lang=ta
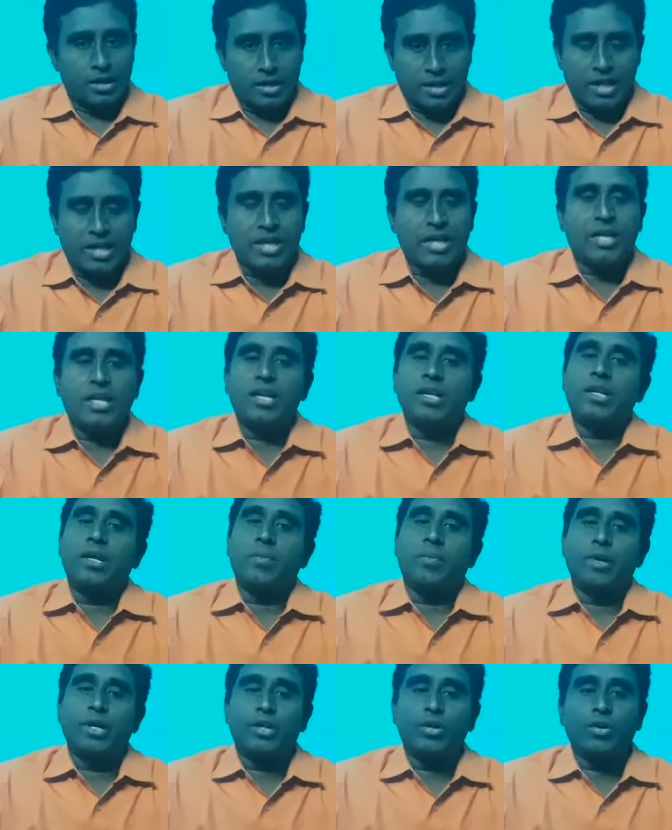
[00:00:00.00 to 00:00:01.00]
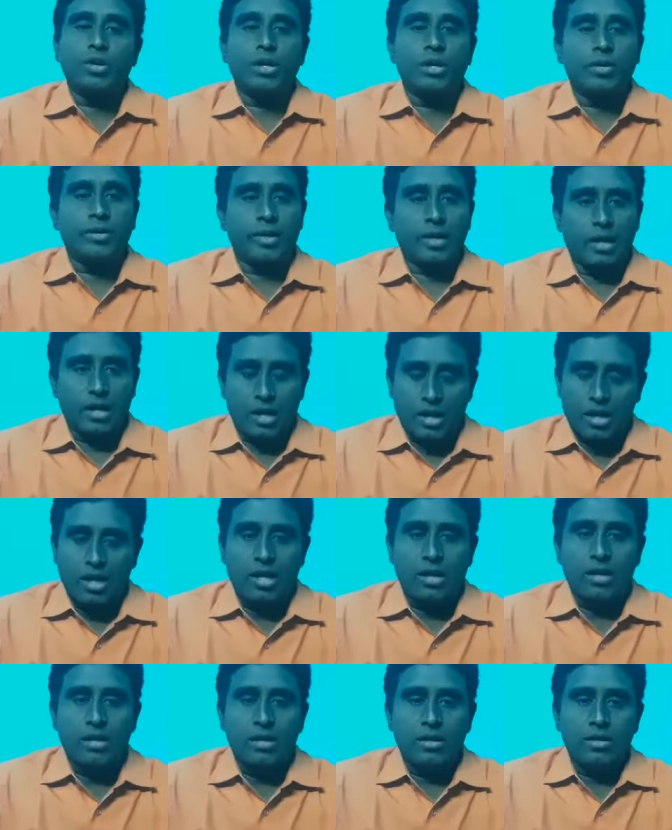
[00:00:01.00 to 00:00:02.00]
டிக்கெட்டை நீங்கள்
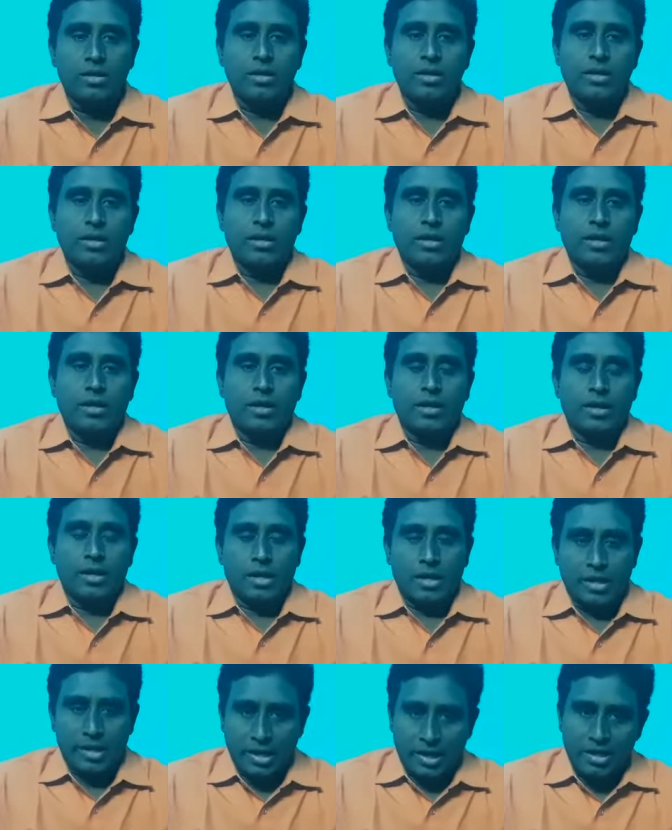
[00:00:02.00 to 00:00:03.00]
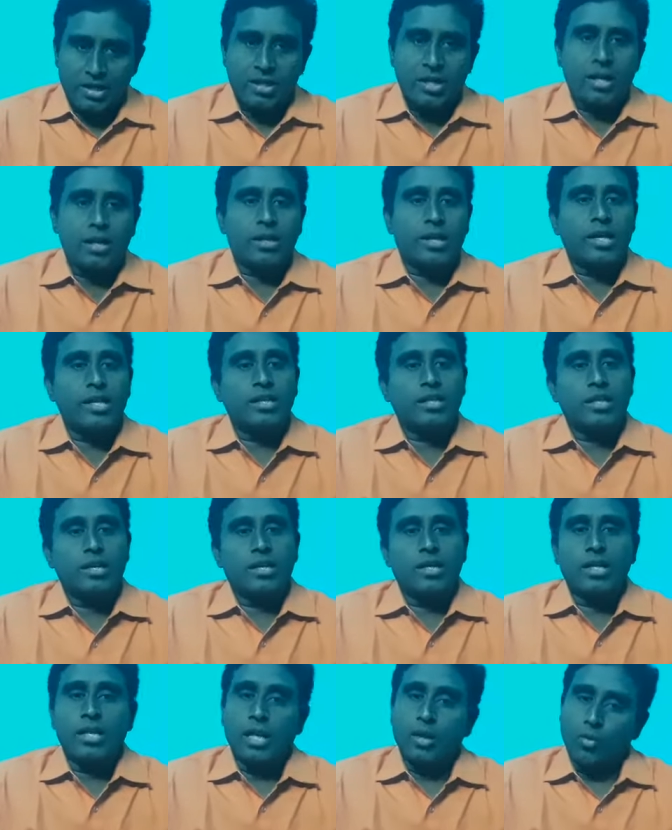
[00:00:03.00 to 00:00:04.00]
பெற்றுக்கொண்டீர்களானால் இரண்டு நாள்
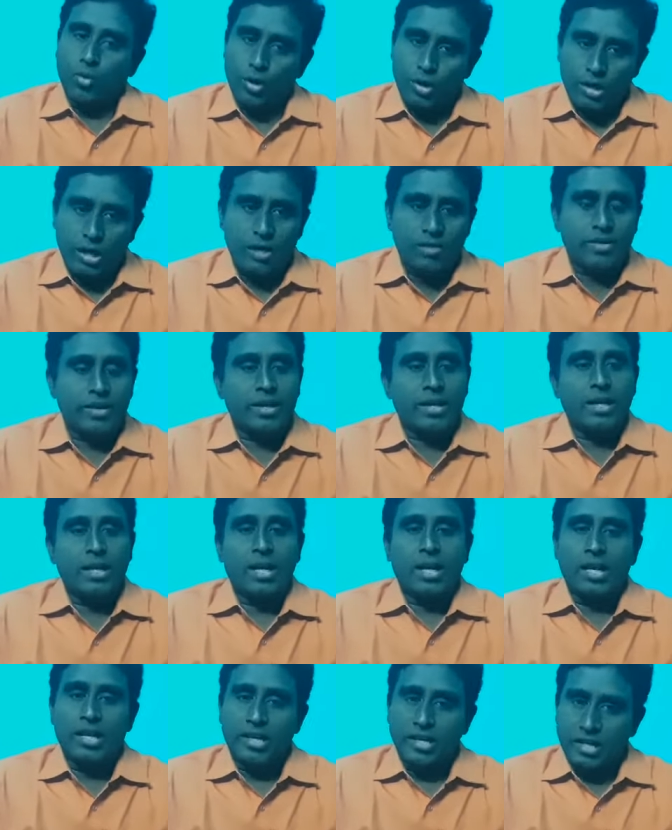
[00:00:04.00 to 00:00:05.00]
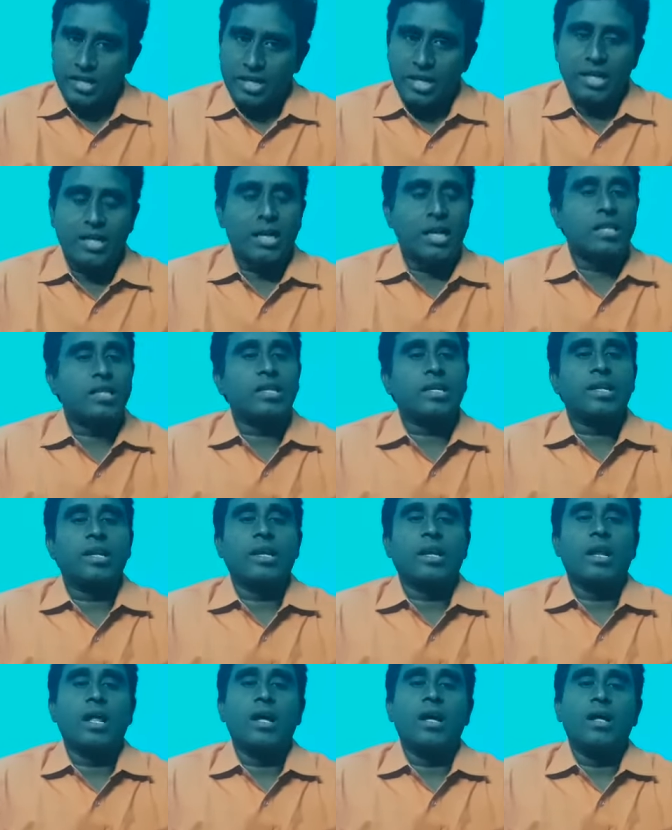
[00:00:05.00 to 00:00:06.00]
கருத்தரங்கு இதில் ஒரு நாள் வர்றீங்களா இல்லை ரெண்டு நாள்
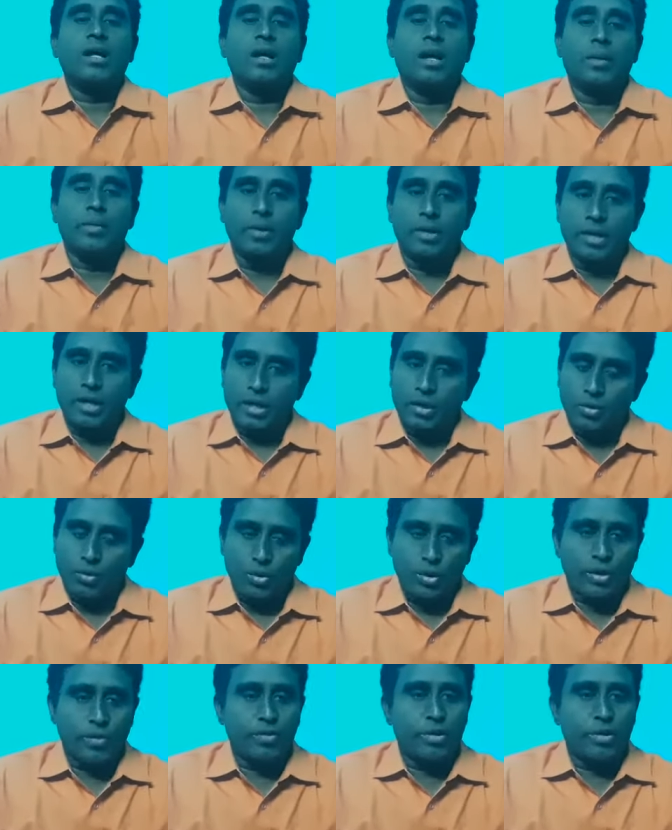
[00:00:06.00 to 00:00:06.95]
கலந்துக்கிறீங்களா அப்படிங்கிறது உங்களுடைய